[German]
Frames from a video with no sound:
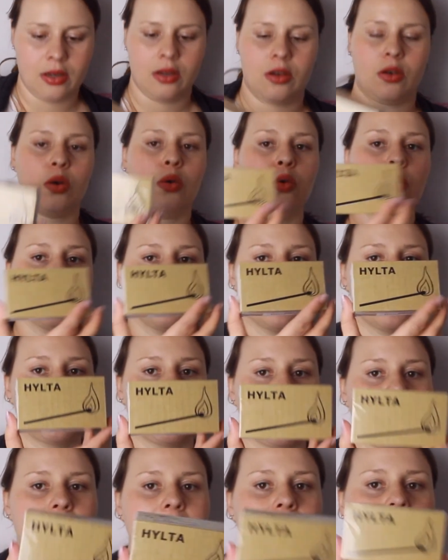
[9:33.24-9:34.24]
Große
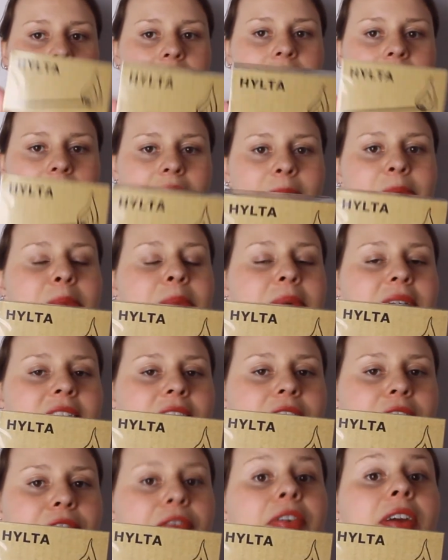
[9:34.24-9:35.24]
Streichhölzer, damit man
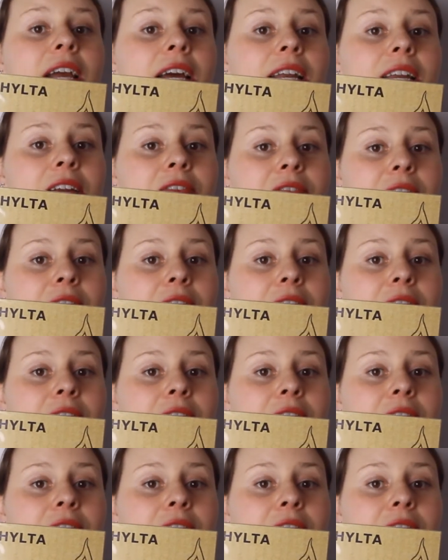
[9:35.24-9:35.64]
sich die Finger nicht